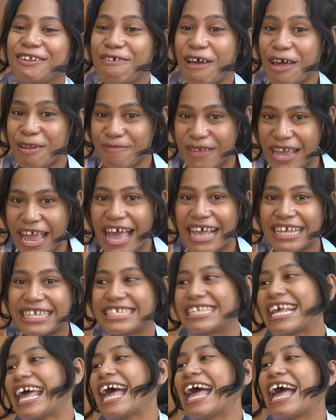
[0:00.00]
Luar
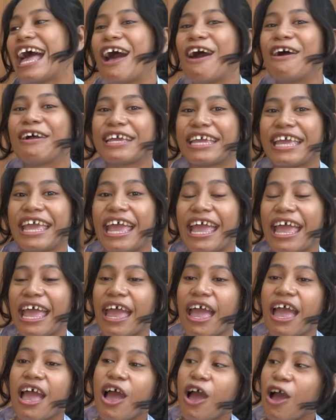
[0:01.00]
biasa.
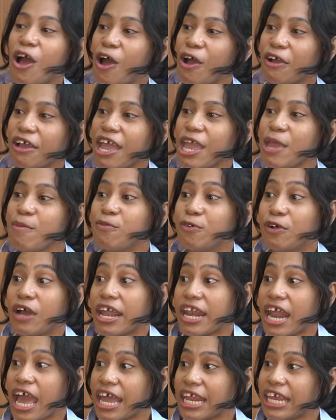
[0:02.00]
Oke. Oke, Ibu,
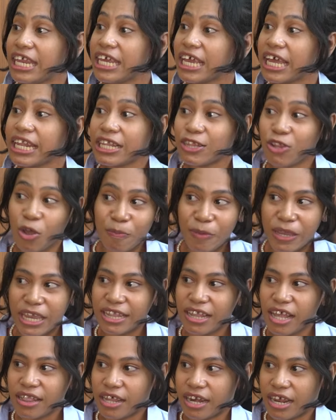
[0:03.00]
karena hari ini kan topik
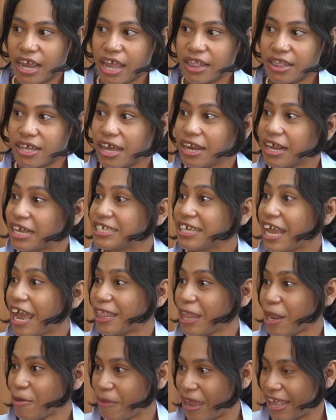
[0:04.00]
kita terkait dengan
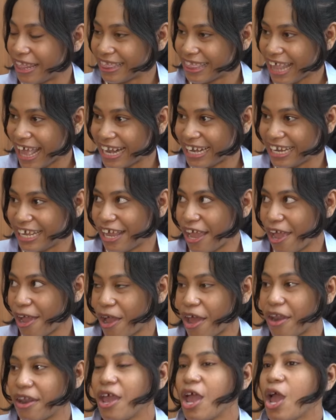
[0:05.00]
kesehatan, mental, nih ya
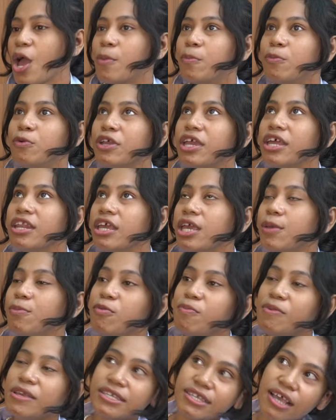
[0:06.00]
kan. Mungkin
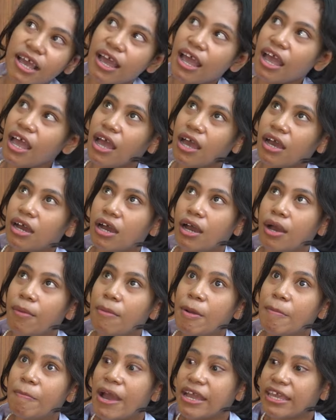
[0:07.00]
Ibu bisakah uh,
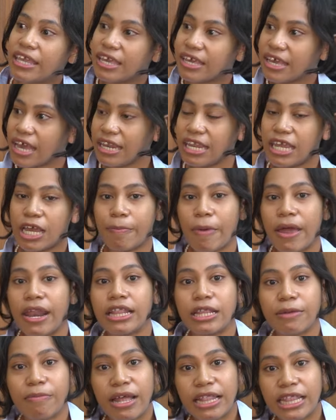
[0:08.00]
membagikan nih
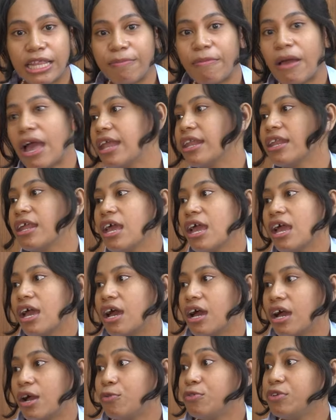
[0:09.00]
kepada teman-teman
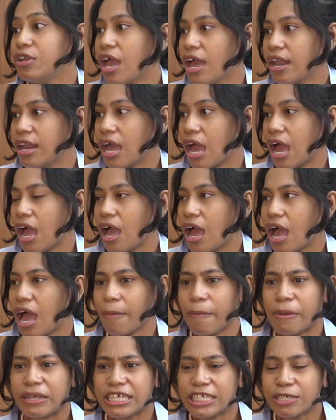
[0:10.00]
uh, Undana,
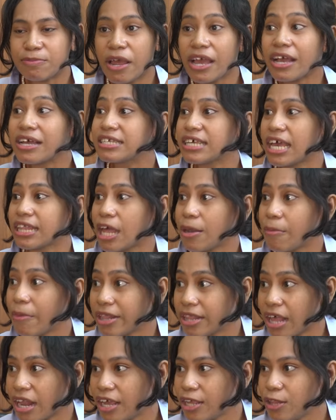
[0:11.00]
apa sih sebenarnya kesehatan
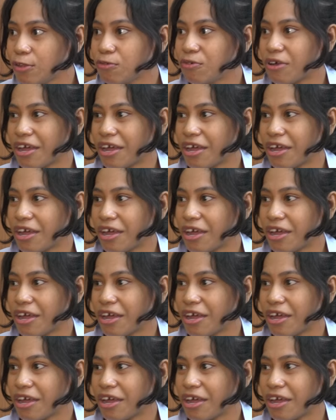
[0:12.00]
mental itu?